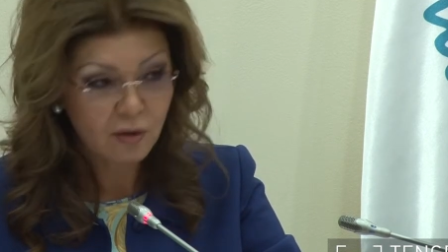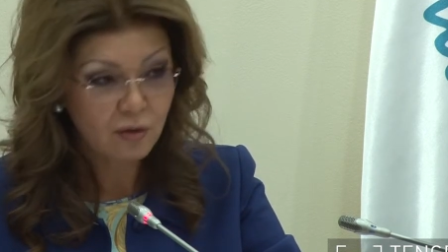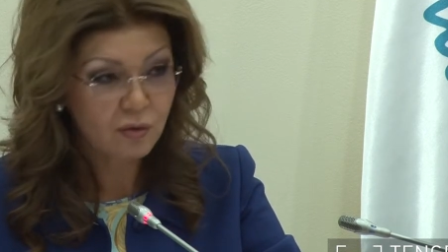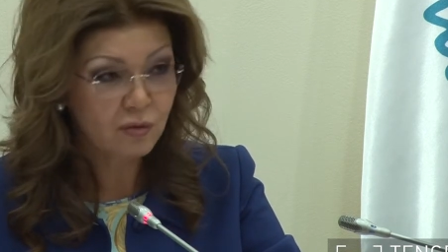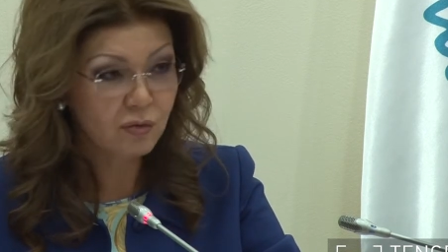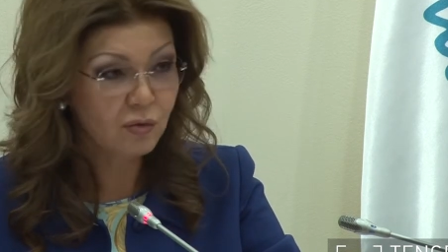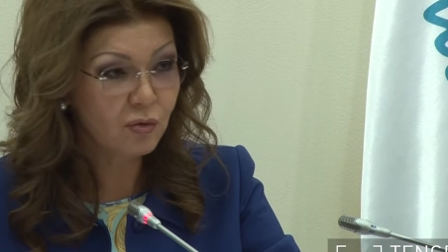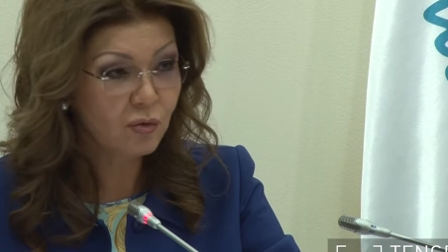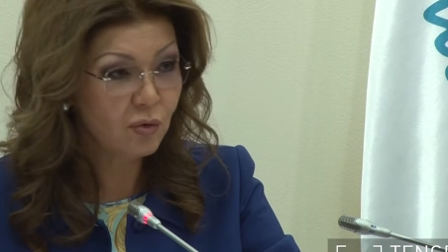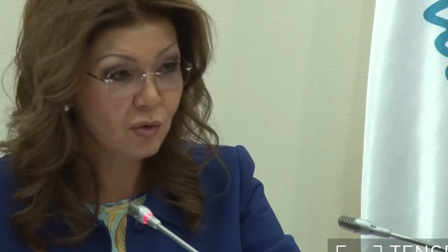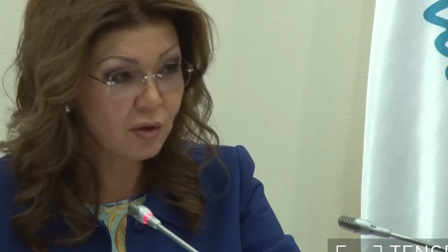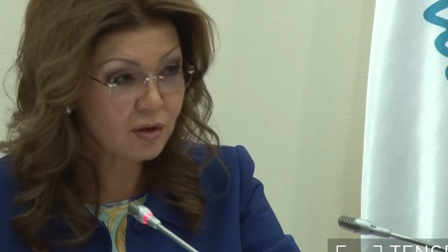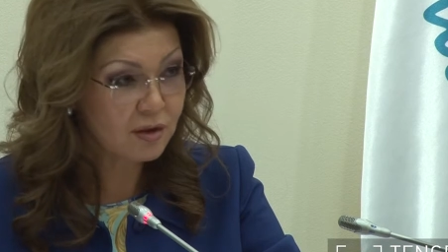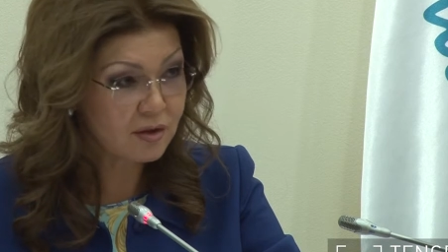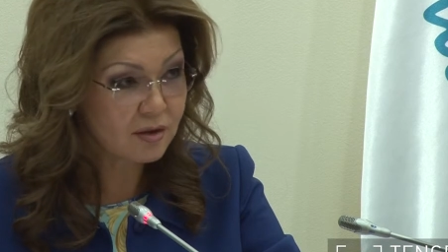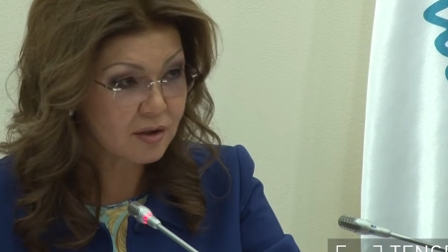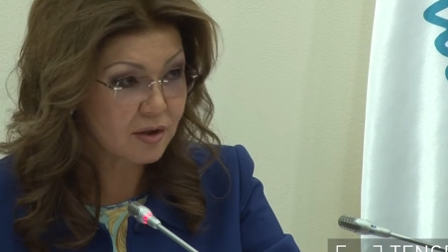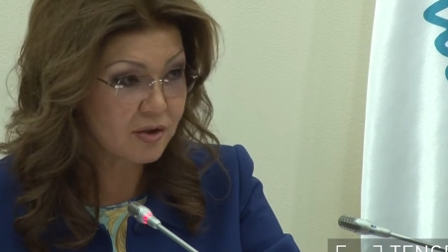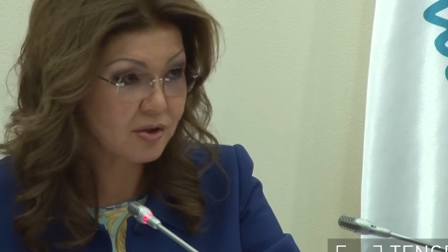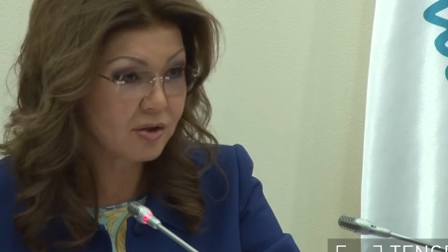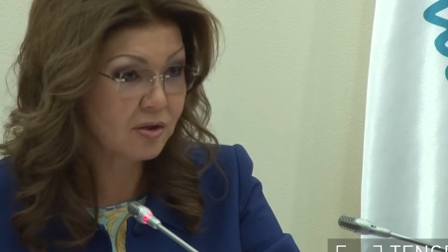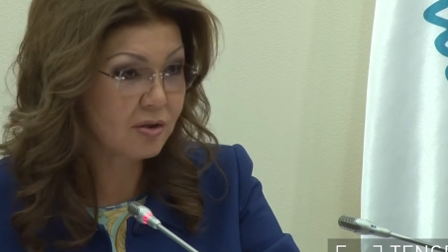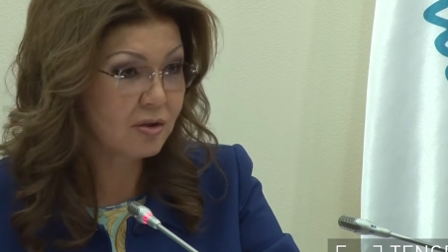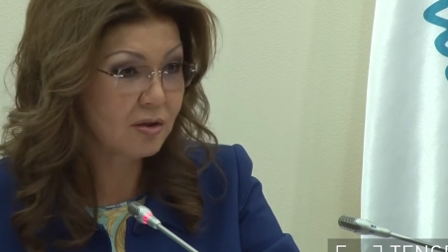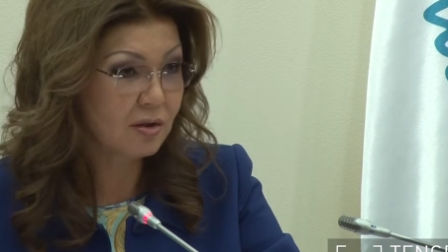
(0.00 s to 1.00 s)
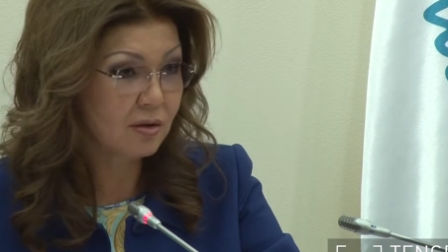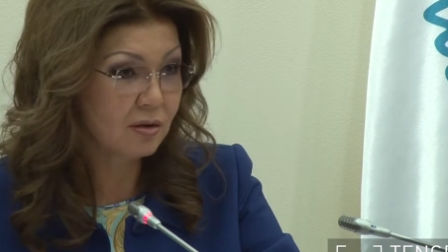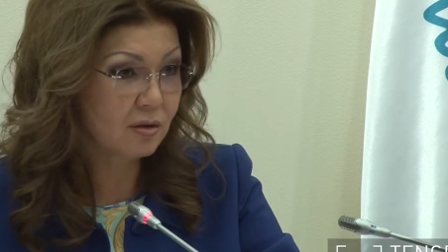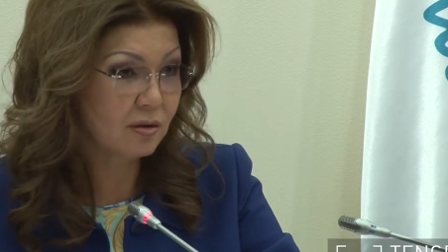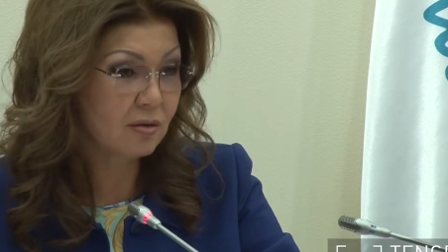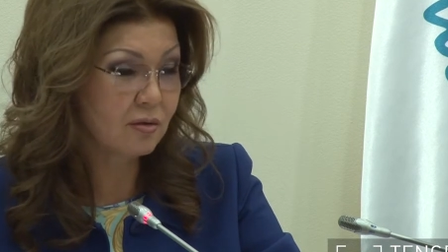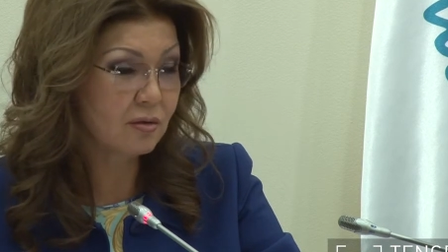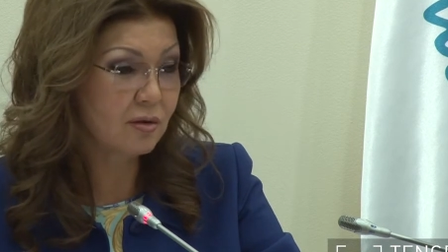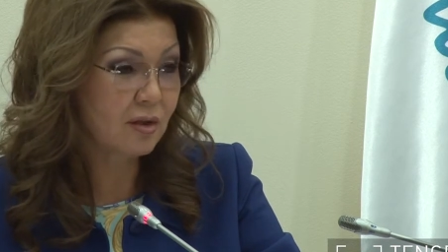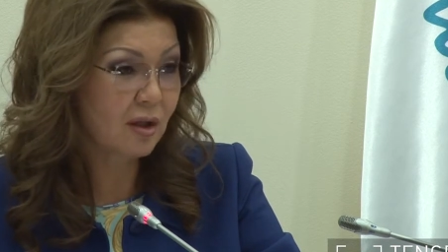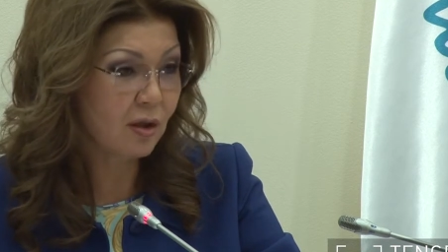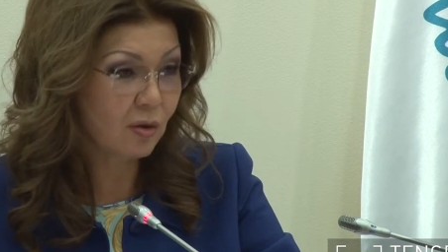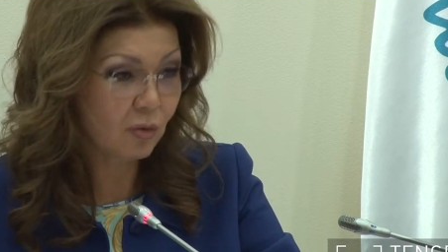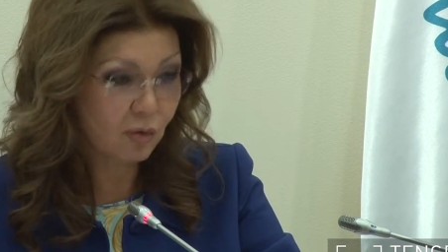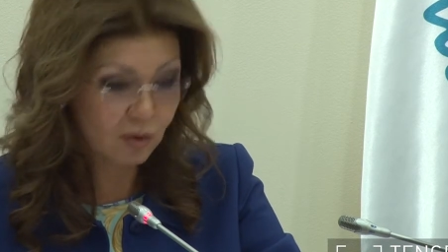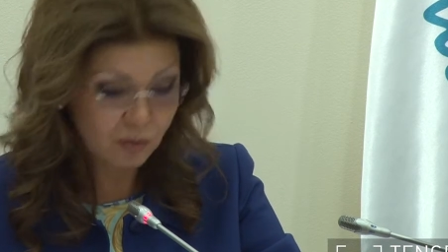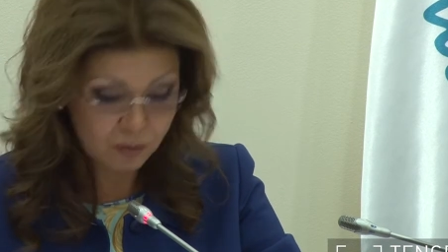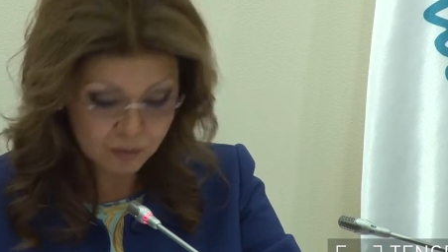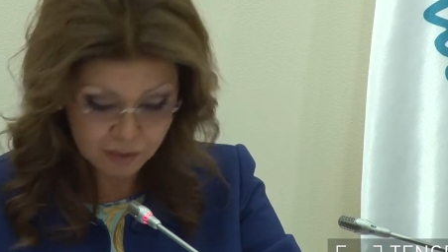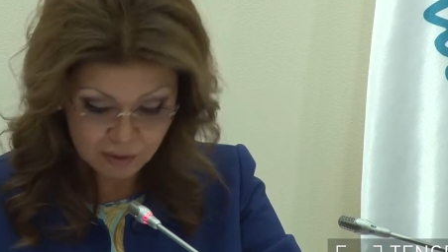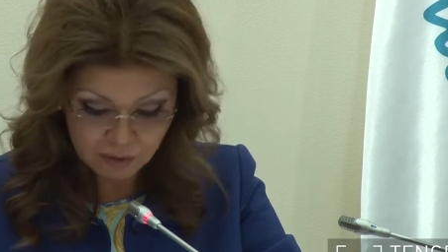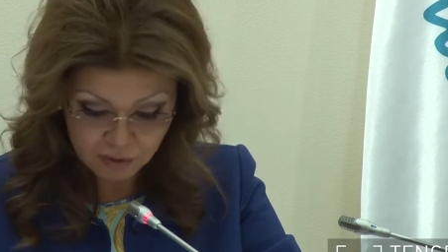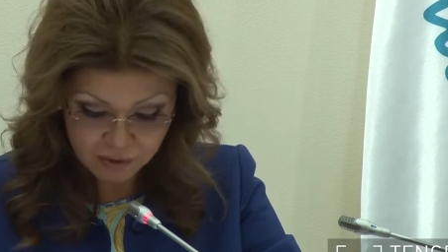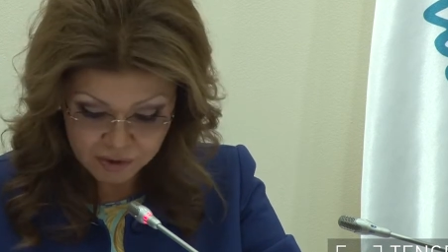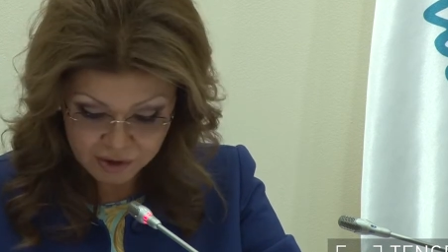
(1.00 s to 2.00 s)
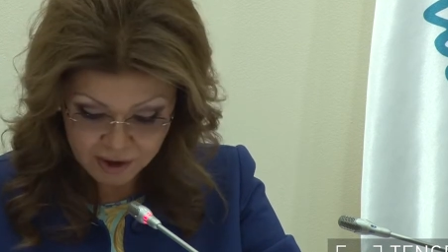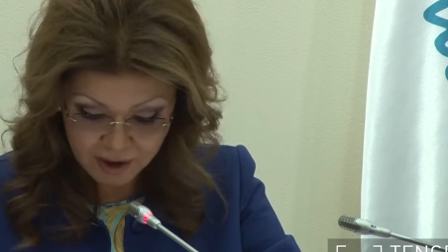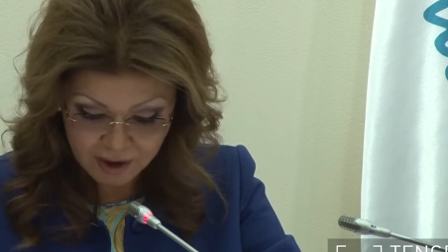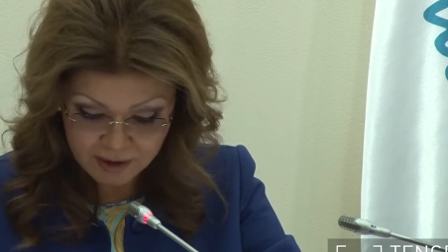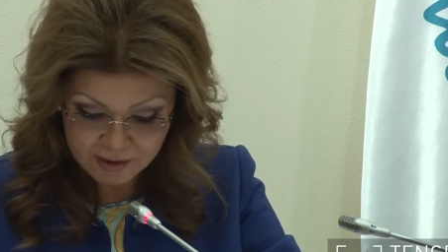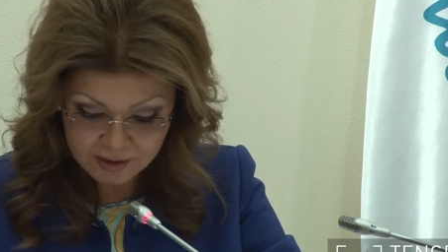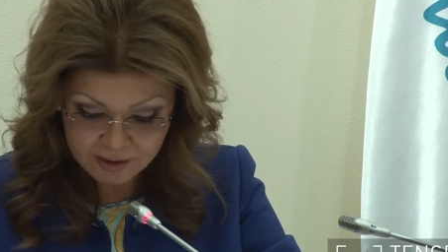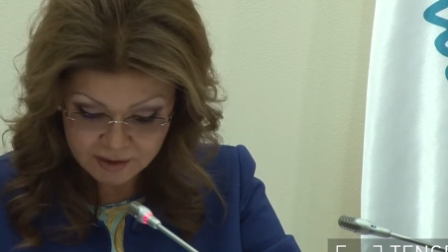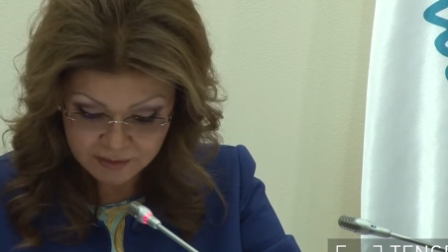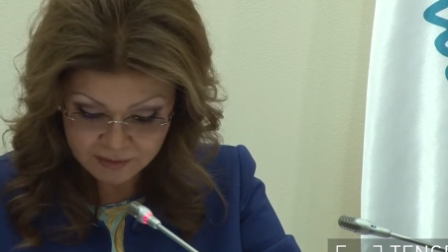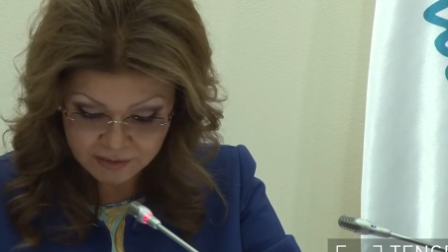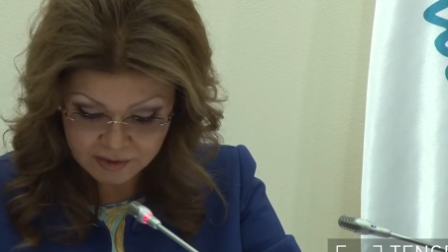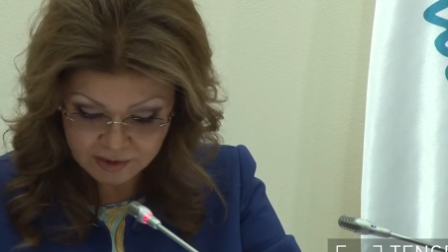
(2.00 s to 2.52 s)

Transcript: В год, значит, э, доход получается